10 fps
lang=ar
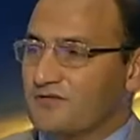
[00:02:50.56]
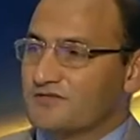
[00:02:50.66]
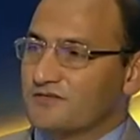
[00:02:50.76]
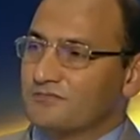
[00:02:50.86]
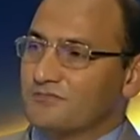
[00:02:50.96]

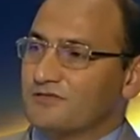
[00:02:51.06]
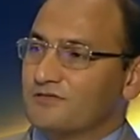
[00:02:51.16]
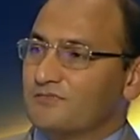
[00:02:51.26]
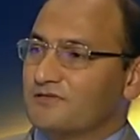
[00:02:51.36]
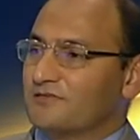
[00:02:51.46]
مصر
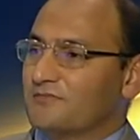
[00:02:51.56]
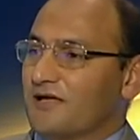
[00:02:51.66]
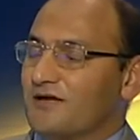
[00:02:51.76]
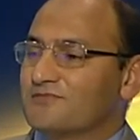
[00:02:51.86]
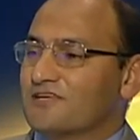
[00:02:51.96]

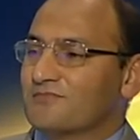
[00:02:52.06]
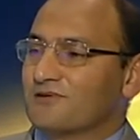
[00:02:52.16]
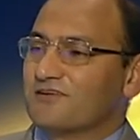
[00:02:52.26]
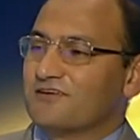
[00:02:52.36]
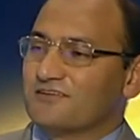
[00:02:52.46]
بخمسة
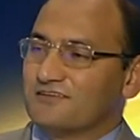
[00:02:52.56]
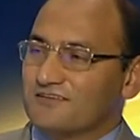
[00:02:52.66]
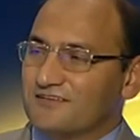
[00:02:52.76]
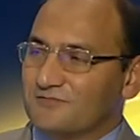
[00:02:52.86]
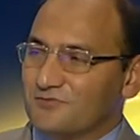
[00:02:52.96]
مليار
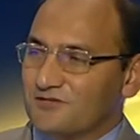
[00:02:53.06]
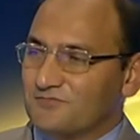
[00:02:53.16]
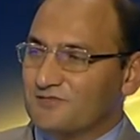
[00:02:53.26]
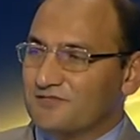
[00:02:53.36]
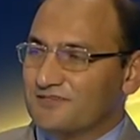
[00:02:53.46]
جنيه
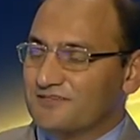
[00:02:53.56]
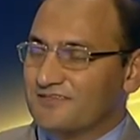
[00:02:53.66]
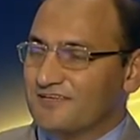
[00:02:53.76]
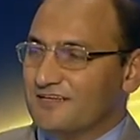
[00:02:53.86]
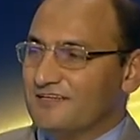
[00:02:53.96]
من
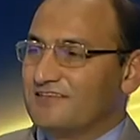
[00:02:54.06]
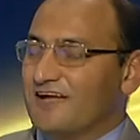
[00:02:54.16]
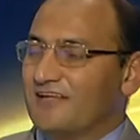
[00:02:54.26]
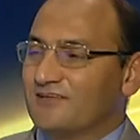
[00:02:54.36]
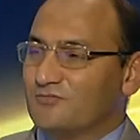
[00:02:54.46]

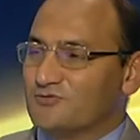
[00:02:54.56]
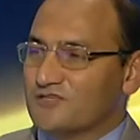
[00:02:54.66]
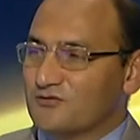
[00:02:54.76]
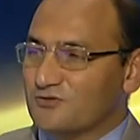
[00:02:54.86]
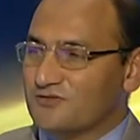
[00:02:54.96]
اتحاد
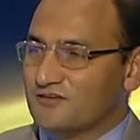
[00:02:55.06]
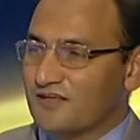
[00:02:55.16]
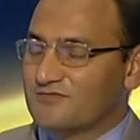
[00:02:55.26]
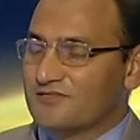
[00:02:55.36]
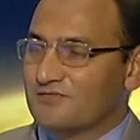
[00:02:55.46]
المستوردين
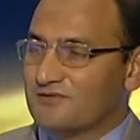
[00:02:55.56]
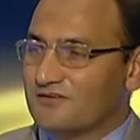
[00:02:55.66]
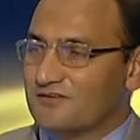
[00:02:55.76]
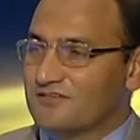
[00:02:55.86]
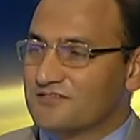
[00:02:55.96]
خمسة
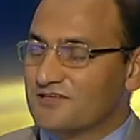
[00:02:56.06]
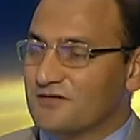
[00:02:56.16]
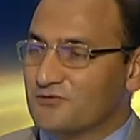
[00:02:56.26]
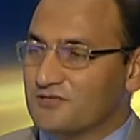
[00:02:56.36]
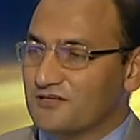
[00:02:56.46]
مليار جنيه
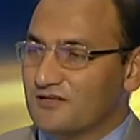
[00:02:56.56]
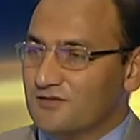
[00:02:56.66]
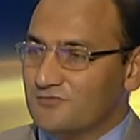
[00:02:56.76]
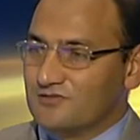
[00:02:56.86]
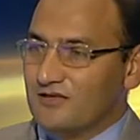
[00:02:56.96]
سنويا
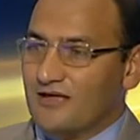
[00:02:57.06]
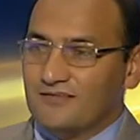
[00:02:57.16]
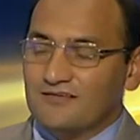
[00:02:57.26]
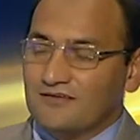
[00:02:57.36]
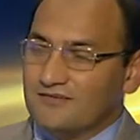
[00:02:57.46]

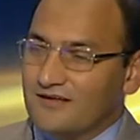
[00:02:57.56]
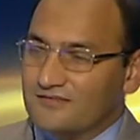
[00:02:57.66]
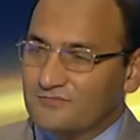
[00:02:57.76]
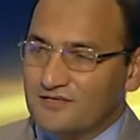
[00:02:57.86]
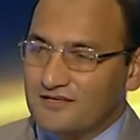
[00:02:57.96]

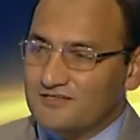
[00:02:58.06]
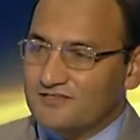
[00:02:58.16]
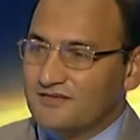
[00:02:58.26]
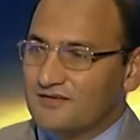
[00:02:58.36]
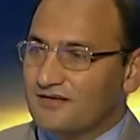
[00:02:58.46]
تأتي منين
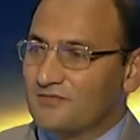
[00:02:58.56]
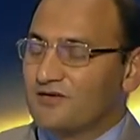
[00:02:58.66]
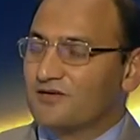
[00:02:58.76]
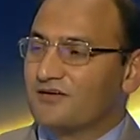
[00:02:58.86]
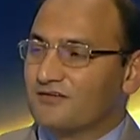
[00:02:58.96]
هذه
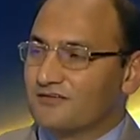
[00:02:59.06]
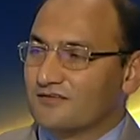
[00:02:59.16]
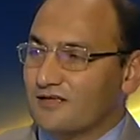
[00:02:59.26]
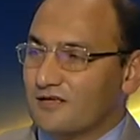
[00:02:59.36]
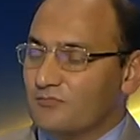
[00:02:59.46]
المليارات
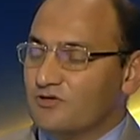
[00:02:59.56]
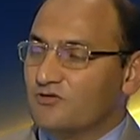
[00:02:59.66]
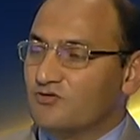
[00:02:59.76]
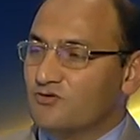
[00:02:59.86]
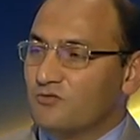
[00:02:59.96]

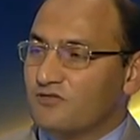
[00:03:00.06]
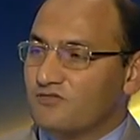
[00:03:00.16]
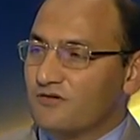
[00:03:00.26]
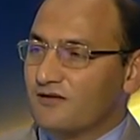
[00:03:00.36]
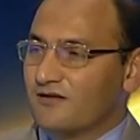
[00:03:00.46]
من جيوب
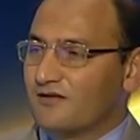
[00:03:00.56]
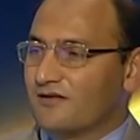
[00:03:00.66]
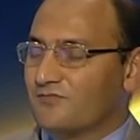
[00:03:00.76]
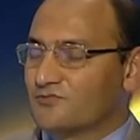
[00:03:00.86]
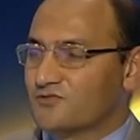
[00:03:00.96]

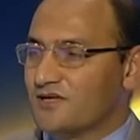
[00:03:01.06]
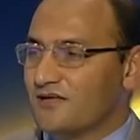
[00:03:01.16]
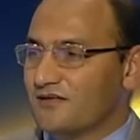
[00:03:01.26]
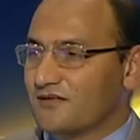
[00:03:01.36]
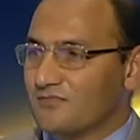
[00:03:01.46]

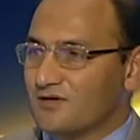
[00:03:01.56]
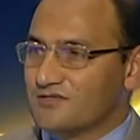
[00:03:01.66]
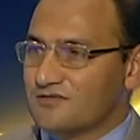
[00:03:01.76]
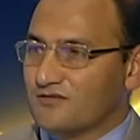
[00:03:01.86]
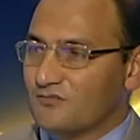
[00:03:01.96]
المستهلك
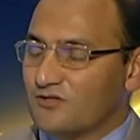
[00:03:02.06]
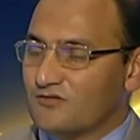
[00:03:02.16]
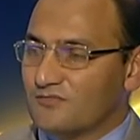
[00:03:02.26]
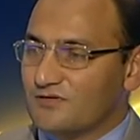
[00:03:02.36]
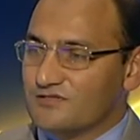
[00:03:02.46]
المصري
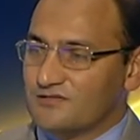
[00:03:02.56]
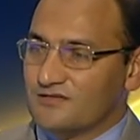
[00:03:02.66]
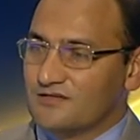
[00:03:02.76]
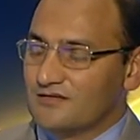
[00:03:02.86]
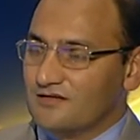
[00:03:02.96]
المواطن
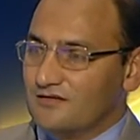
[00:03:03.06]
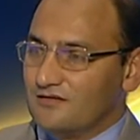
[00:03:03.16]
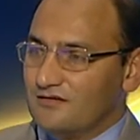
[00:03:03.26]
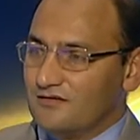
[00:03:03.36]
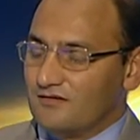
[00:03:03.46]
المصري
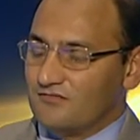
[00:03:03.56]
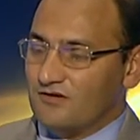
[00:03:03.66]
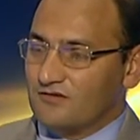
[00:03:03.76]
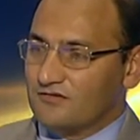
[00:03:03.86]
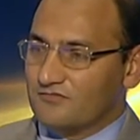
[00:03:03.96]
آه،
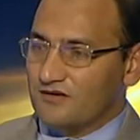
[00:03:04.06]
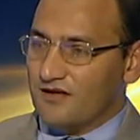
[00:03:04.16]
الفقير في